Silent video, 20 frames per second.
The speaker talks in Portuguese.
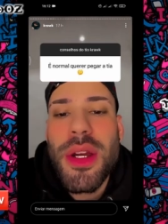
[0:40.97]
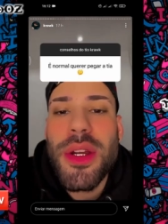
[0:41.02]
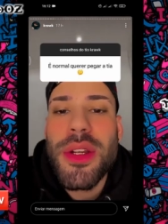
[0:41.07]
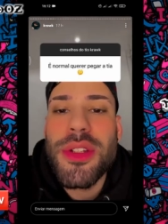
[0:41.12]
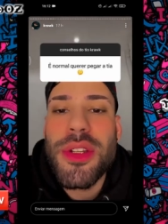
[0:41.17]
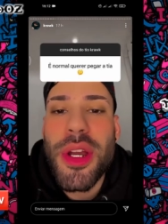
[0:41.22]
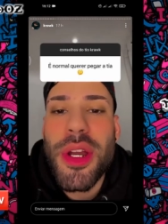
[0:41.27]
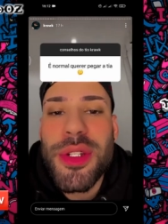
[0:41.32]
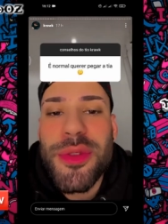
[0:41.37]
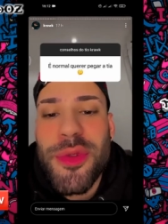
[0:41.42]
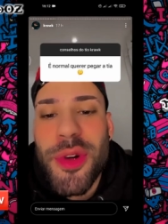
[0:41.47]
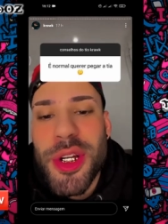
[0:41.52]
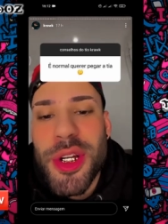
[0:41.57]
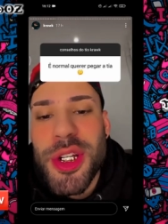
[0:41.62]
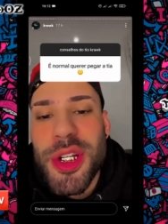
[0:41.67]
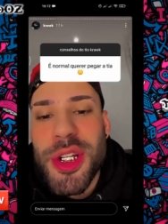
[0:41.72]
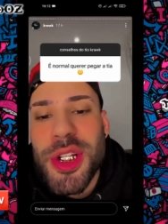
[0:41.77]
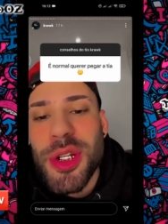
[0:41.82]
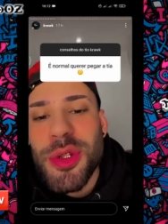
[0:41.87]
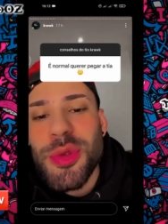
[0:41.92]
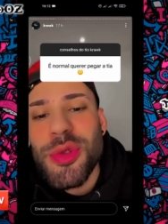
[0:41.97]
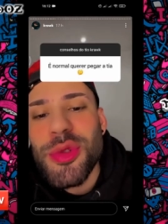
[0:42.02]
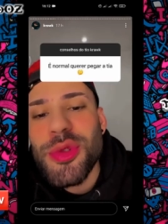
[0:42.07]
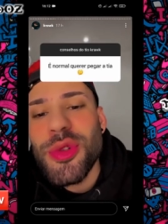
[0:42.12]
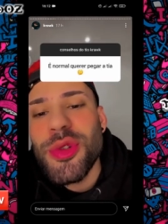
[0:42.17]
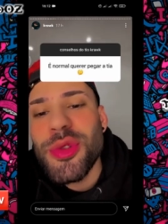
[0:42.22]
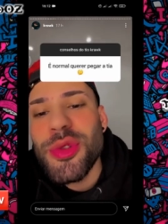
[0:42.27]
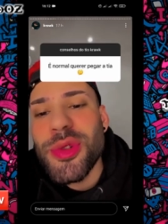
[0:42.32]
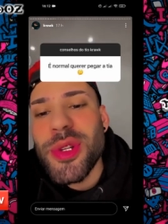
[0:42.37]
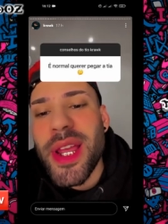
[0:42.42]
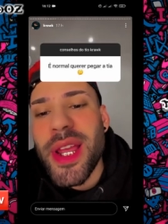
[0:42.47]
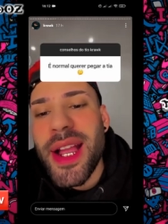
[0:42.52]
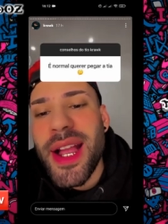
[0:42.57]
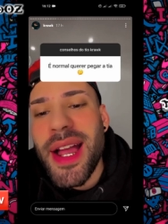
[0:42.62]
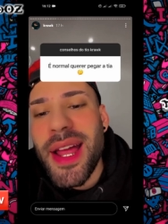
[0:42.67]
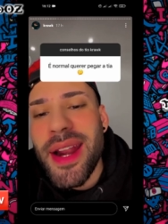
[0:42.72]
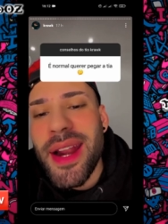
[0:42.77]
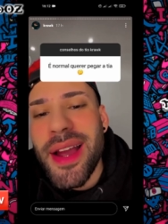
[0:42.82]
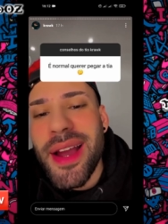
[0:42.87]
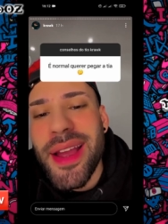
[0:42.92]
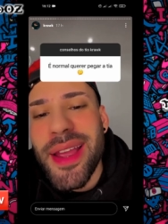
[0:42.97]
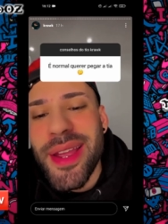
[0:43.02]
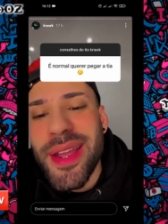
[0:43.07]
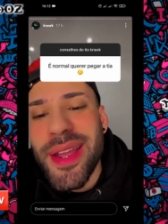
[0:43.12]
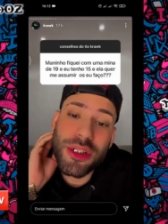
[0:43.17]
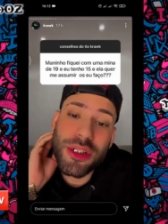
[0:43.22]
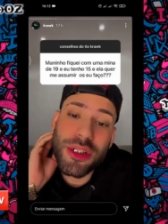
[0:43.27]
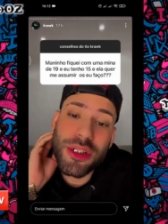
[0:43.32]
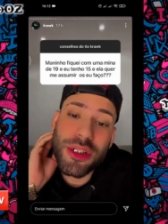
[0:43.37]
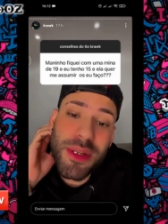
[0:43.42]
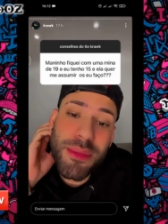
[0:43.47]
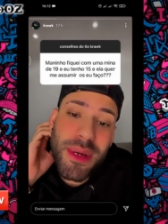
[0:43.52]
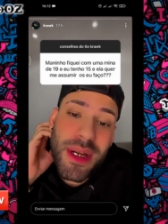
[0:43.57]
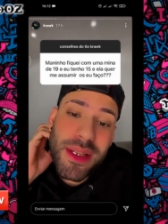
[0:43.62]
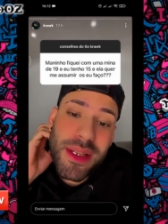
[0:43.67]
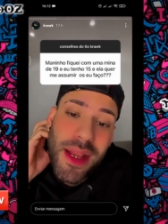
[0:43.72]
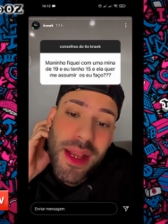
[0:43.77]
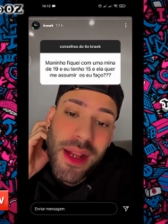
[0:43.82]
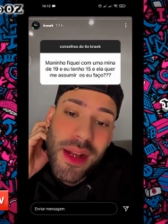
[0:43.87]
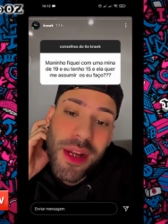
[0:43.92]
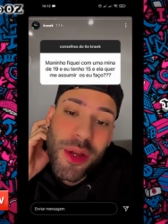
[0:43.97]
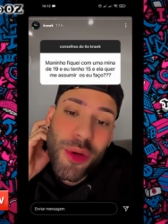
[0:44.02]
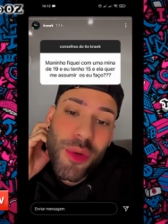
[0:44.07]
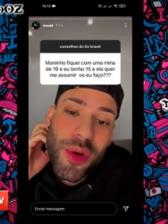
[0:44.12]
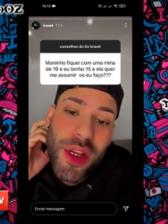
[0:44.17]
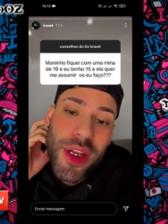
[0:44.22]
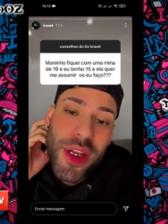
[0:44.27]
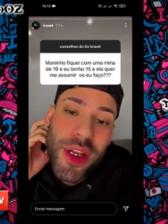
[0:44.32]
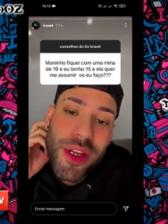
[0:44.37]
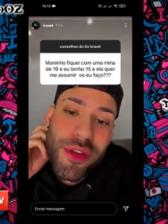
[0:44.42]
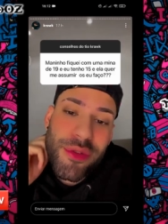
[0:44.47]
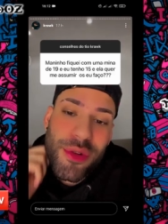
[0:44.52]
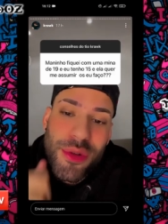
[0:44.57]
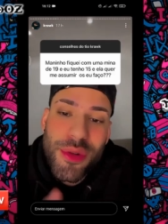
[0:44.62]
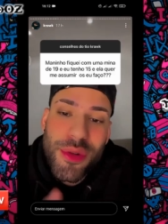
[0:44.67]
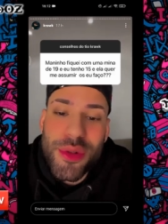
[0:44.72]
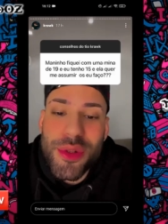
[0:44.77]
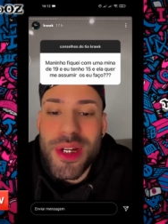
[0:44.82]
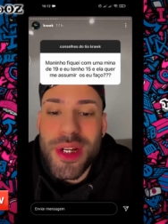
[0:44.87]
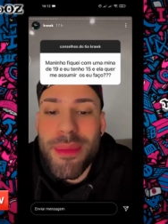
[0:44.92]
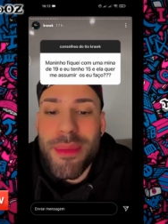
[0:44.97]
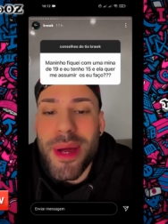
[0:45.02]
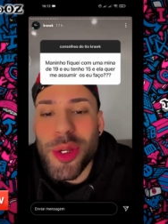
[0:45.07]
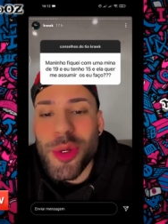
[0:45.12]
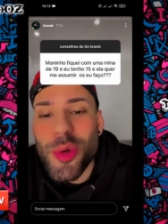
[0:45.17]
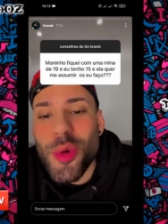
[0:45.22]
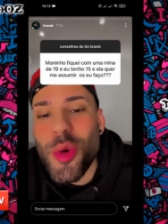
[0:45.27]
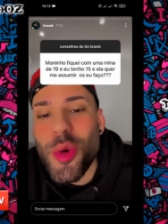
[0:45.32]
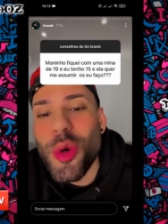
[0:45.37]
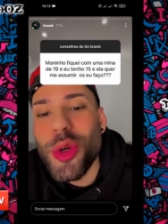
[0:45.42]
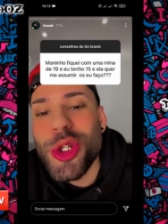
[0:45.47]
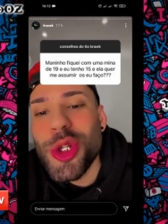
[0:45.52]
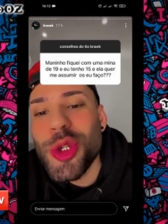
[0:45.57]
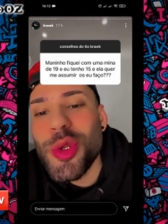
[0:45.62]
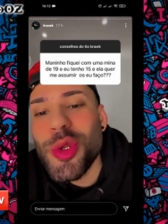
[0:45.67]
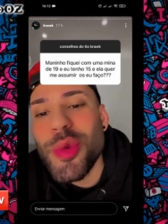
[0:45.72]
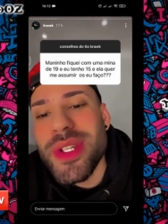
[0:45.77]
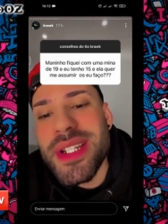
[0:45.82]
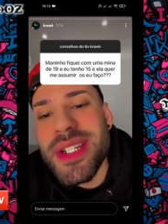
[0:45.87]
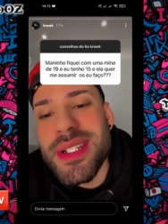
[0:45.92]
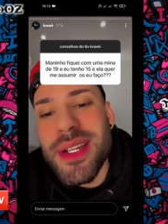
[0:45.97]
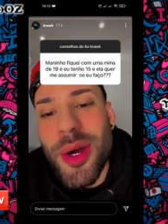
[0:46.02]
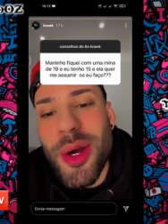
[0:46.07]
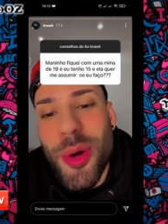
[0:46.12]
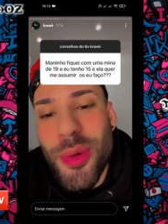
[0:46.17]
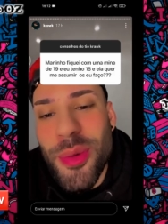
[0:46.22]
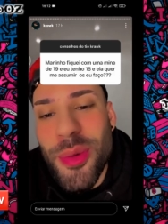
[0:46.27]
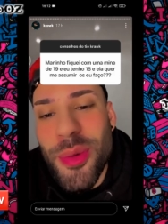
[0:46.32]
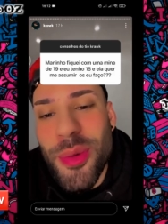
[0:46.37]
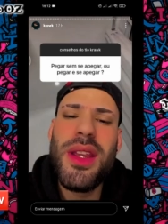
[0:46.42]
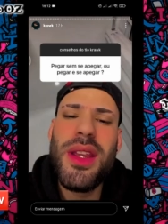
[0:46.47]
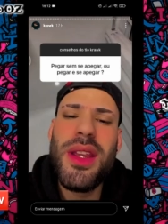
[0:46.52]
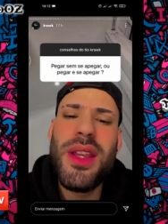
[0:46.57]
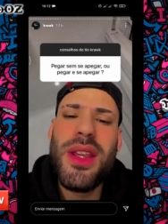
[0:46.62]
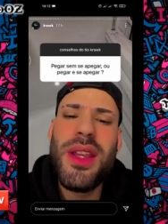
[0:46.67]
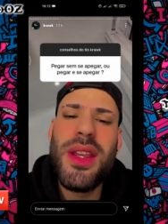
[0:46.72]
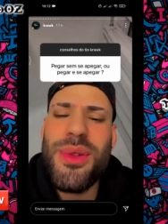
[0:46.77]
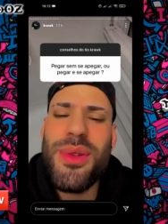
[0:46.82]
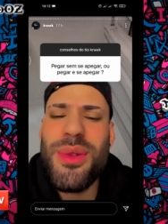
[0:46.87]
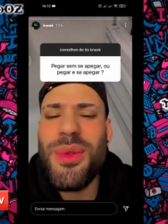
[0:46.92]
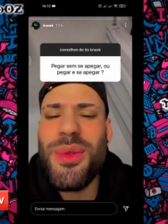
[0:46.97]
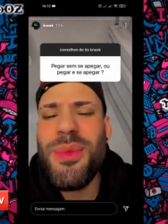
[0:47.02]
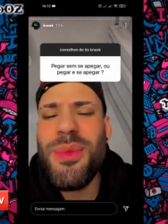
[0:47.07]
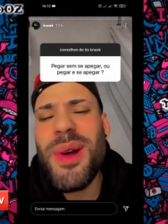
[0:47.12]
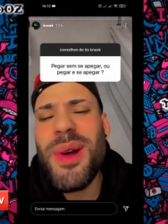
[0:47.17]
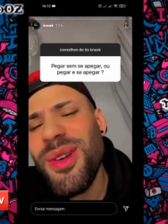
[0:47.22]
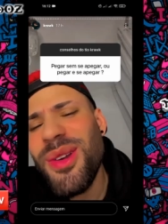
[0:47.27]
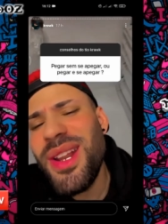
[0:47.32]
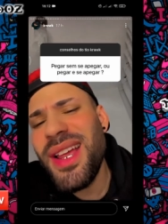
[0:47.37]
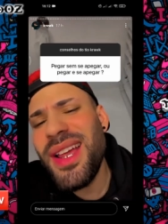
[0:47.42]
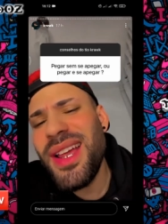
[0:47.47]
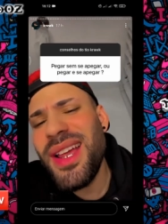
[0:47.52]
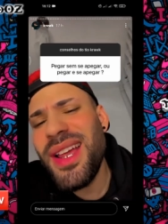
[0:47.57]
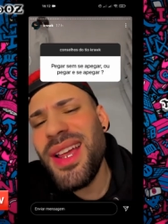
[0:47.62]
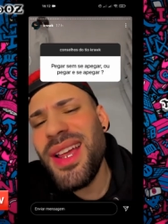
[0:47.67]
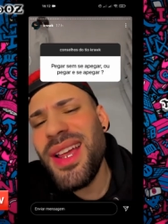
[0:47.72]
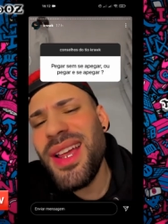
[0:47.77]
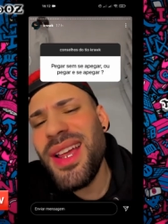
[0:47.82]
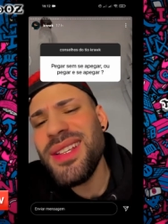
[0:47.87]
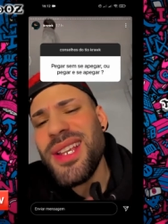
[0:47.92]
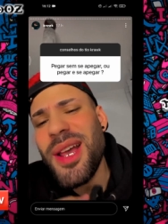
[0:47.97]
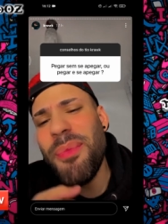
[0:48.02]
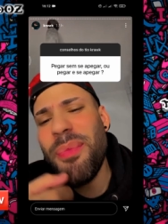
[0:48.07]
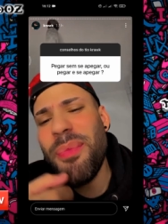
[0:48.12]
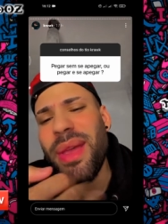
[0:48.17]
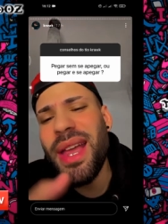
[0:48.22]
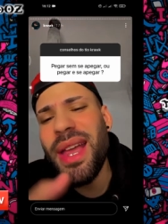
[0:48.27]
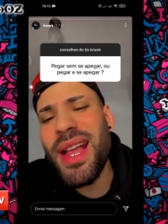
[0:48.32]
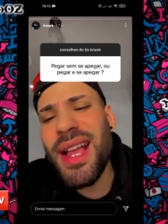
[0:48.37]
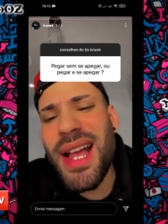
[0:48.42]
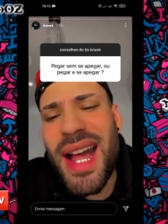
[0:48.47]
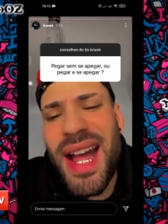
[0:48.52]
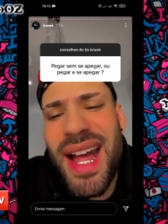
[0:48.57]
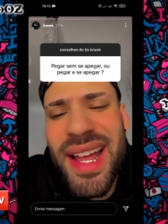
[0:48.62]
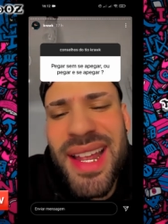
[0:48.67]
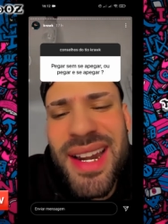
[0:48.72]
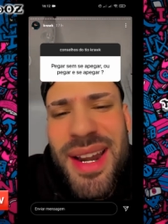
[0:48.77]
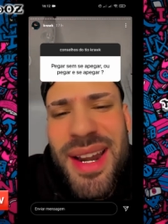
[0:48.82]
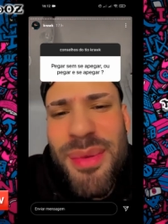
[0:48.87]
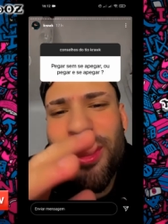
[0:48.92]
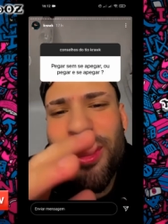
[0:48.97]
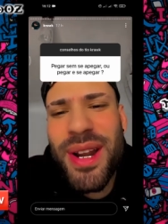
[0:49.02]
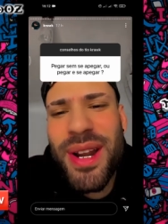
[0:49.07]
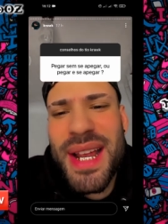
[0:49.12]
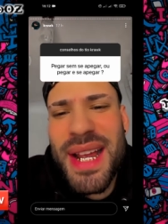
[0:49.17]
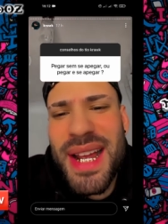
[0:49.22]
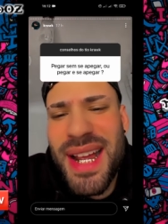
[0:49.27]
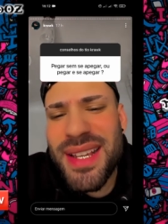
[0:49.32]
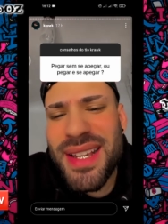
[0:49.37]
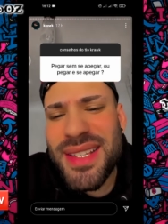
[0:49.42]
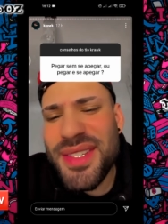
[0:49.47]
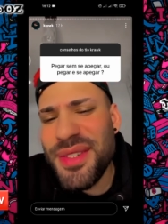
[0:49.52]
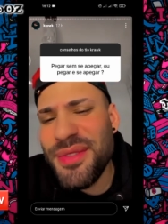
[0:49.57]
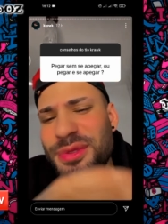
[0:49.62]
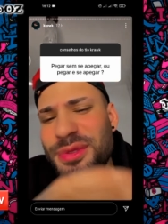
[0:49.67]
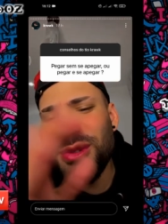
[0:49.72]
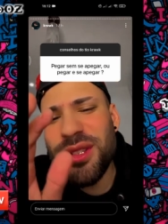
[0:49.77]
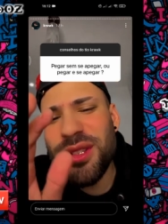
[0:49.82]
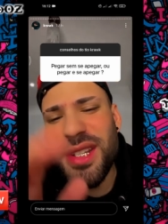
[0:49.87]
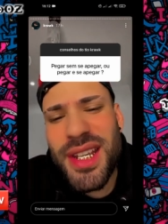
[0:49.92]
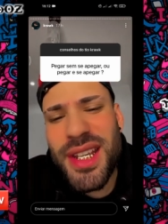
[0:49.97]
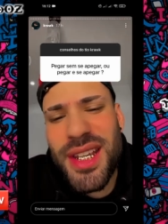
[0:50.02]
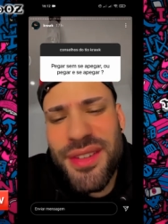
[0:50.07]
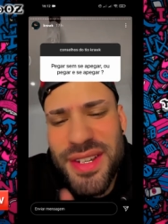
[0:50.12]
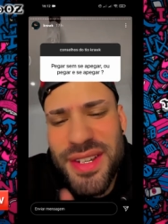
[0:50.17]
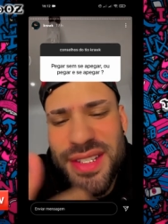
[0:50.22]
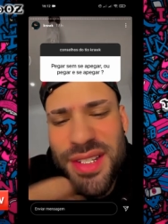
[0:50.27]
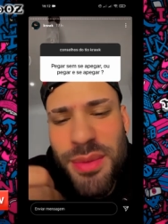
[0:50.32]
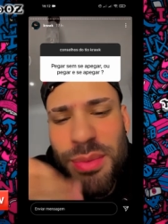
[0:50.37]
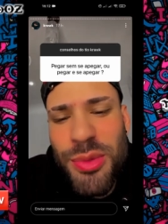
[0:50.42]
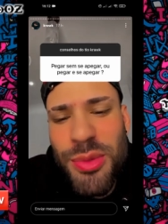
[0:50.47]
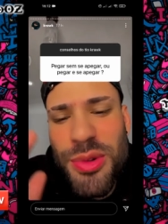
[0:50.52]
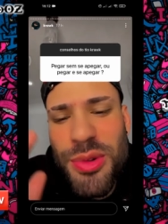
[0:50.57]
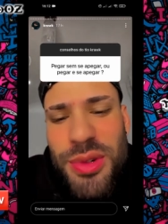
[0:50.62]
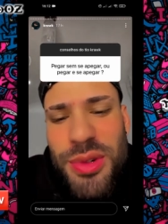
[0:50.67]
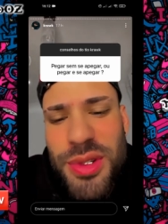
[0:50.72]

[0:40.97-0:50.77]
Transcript: Só as fotos é dos outros, né, caralho? Você mandar ela ler um livro chamado Constituição. Tio, o bagulho é se apegar, namorar, se fuder, fazer música.